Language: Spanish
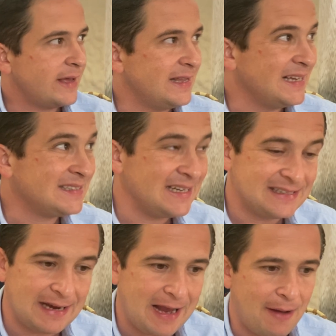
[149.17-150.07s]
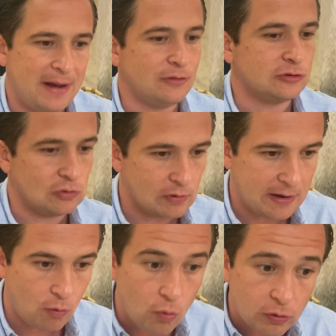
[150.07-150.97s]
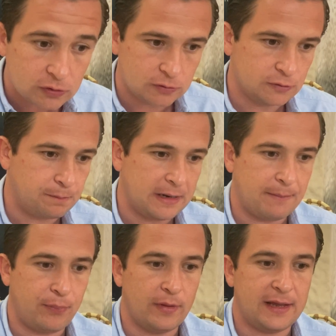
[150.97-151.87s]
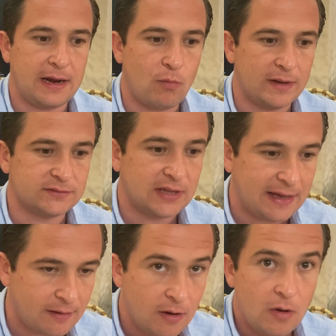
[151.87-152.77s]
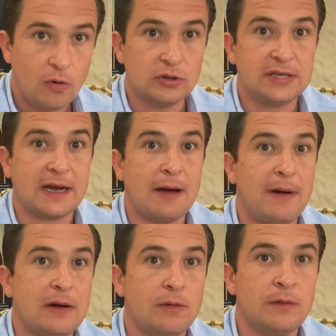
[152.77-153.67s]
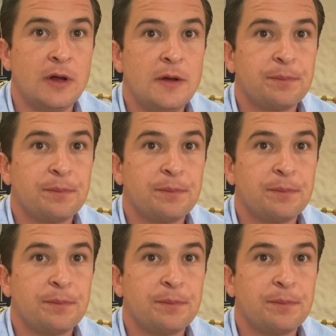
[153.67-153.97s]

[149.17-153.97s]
que ya se les acabaron sus recursos para poder aguantar o se acabaron